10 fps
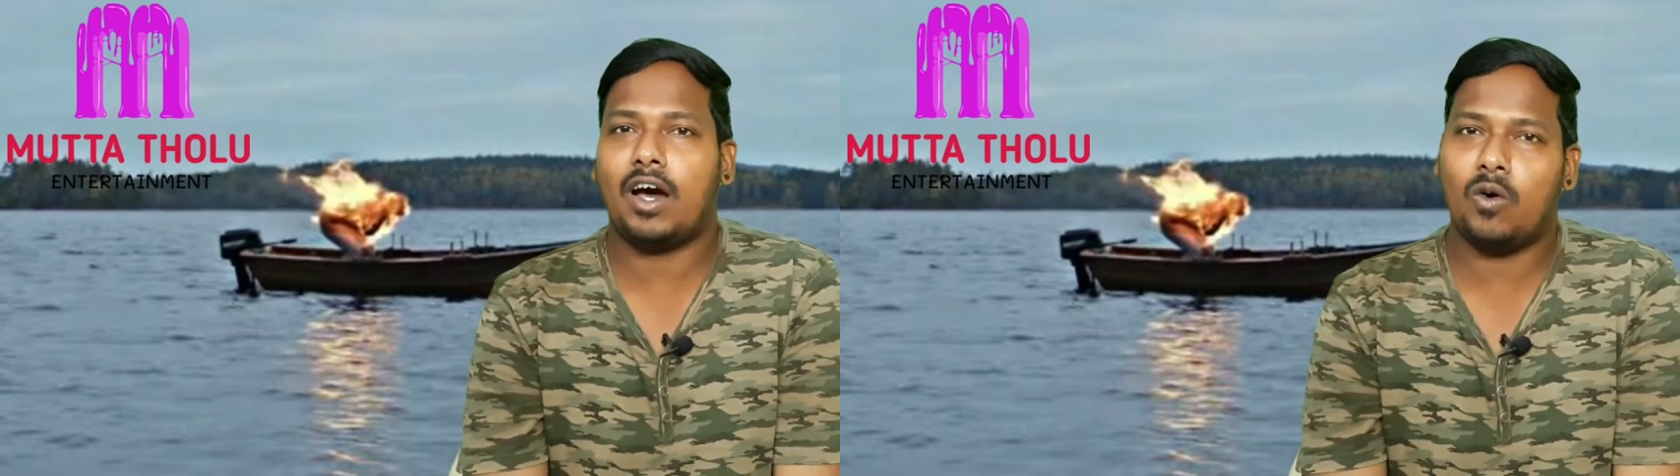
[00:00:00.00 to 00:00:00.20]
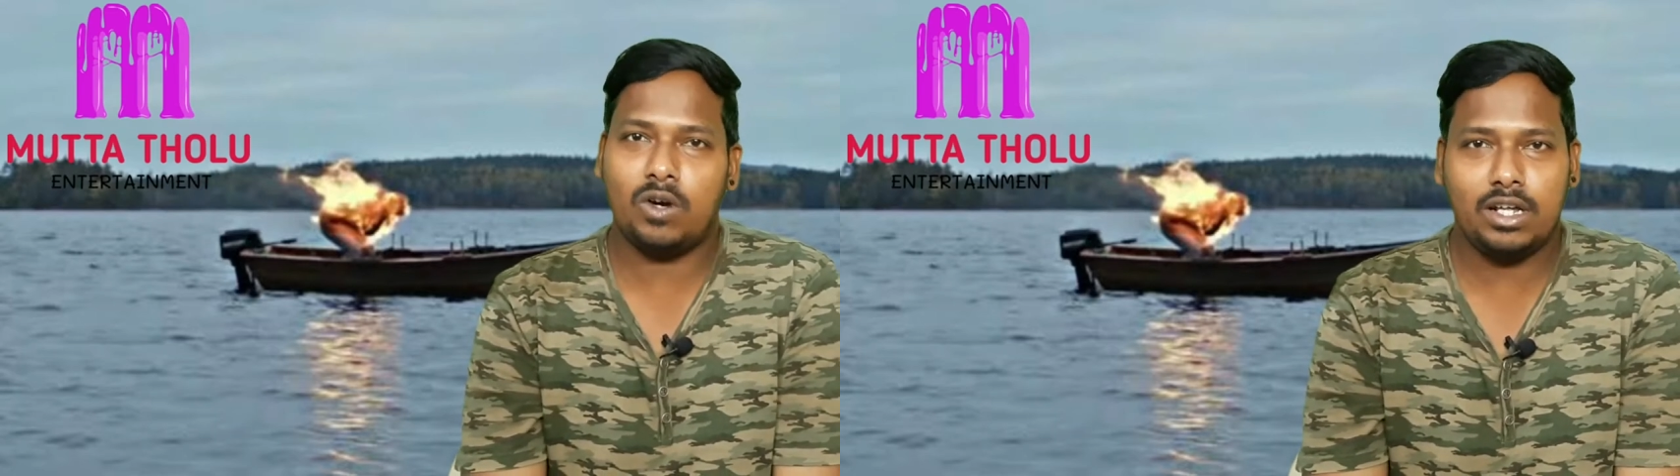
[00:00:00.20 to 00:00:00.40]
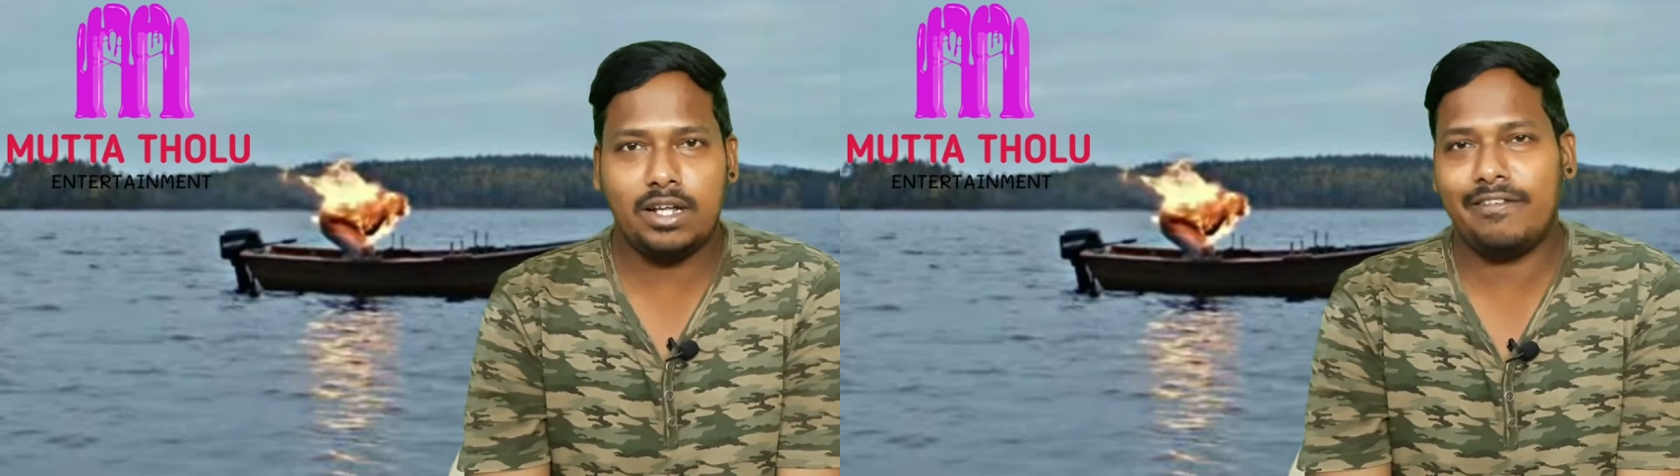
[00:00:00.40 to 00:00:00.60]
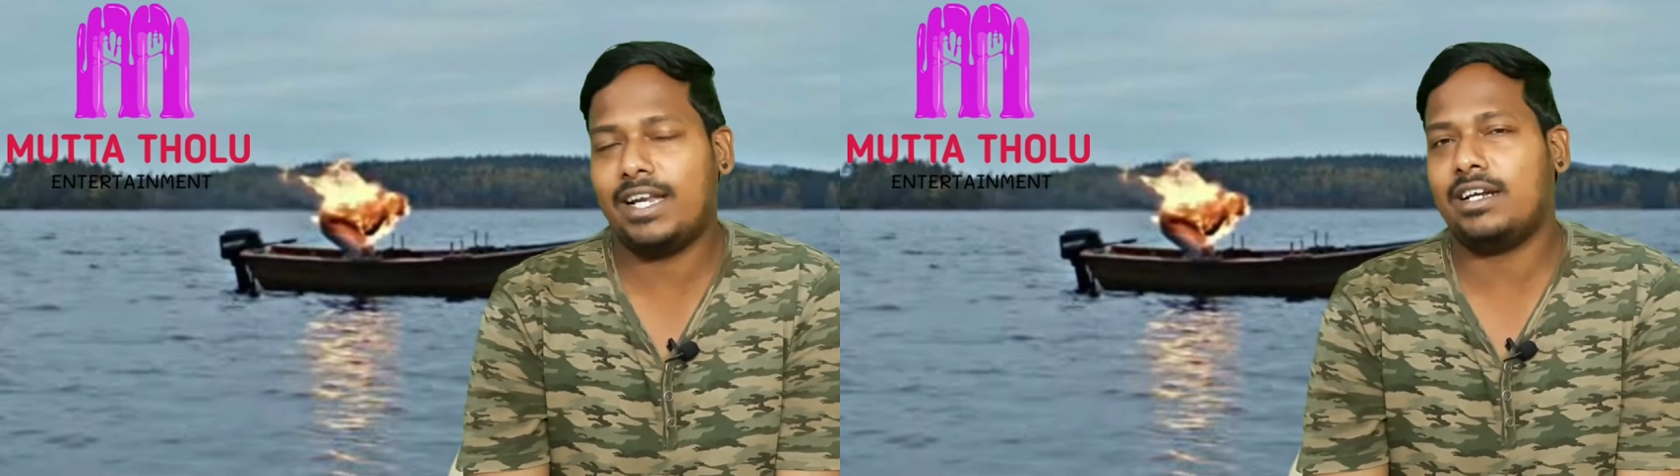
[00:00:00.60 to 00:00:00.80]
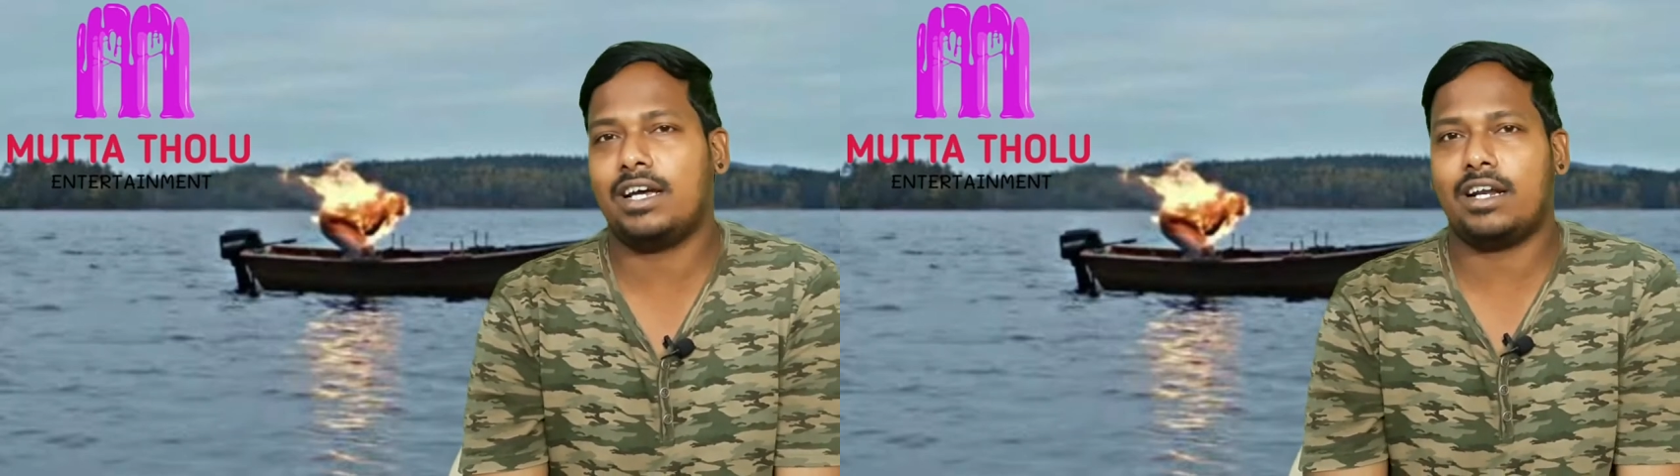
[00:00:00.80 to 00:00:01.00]
அவங்களே தான்
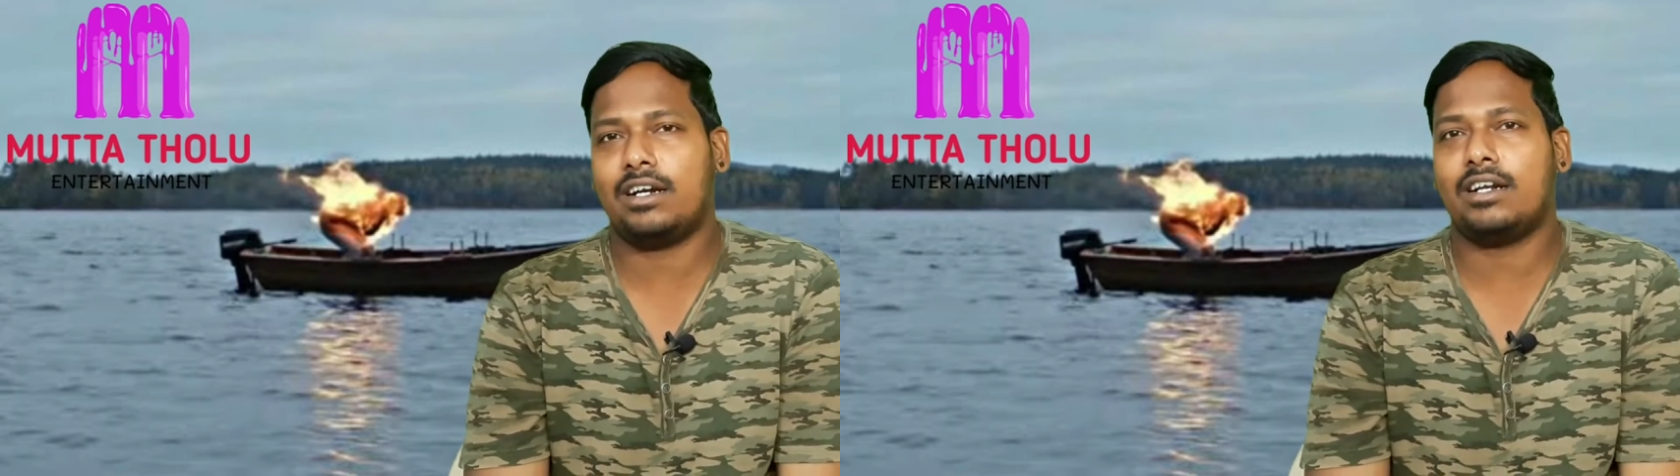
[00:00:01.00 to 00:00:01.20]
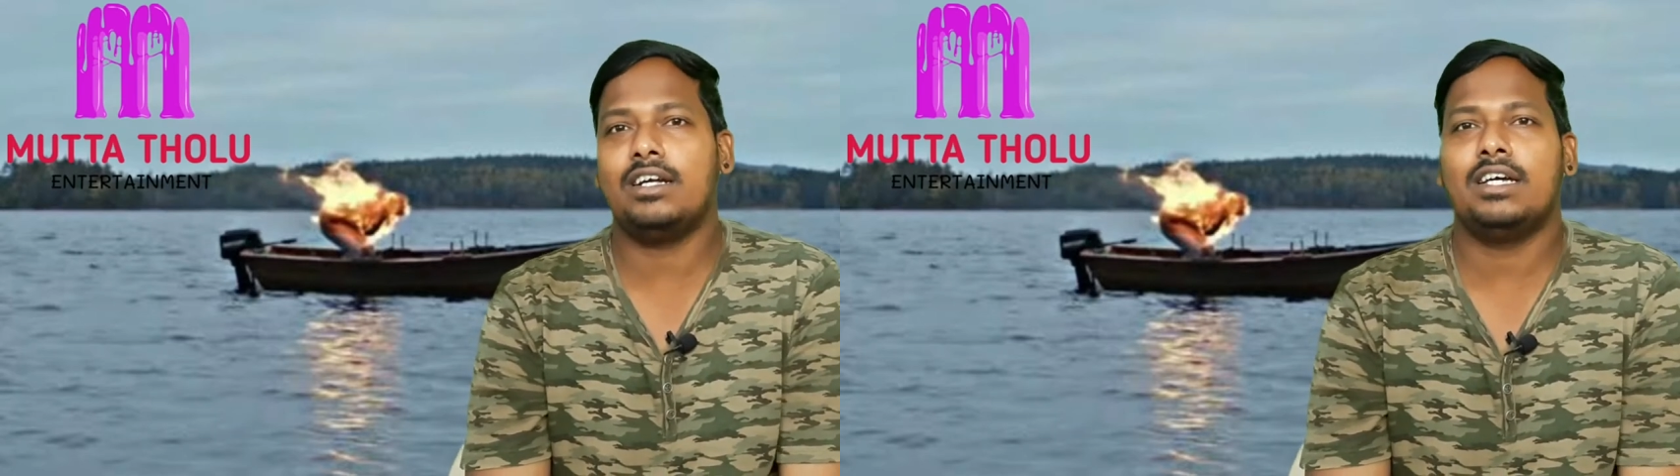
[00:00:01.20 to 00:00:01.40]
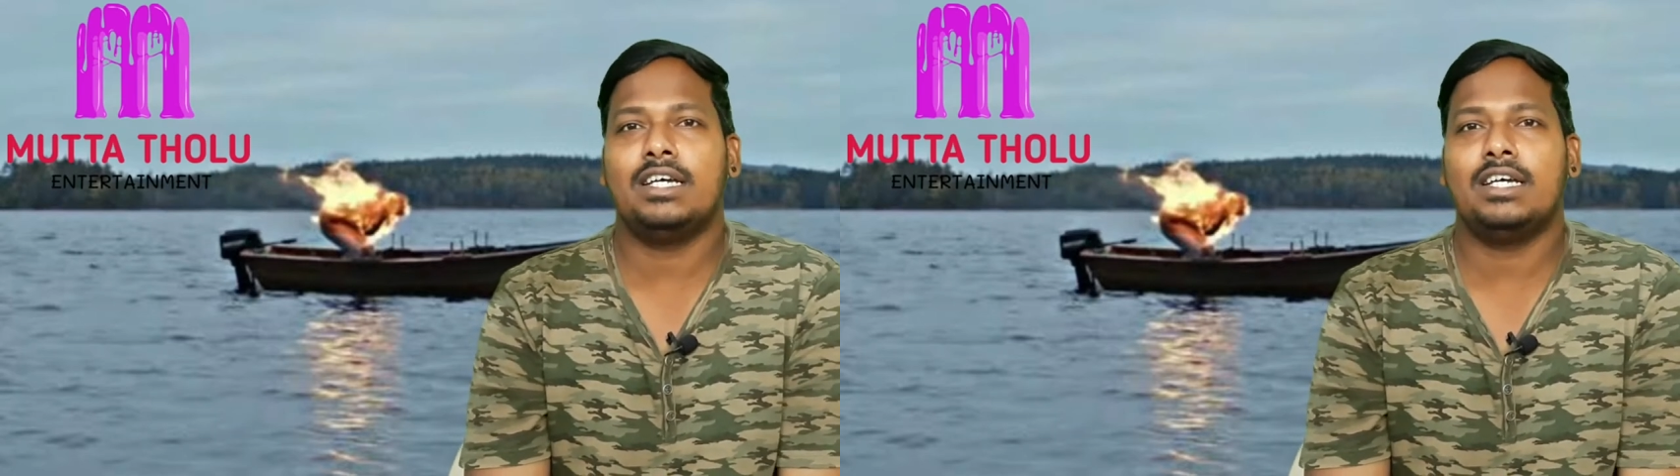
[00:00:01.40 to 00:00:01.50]
வில்லன் கேரக்டர்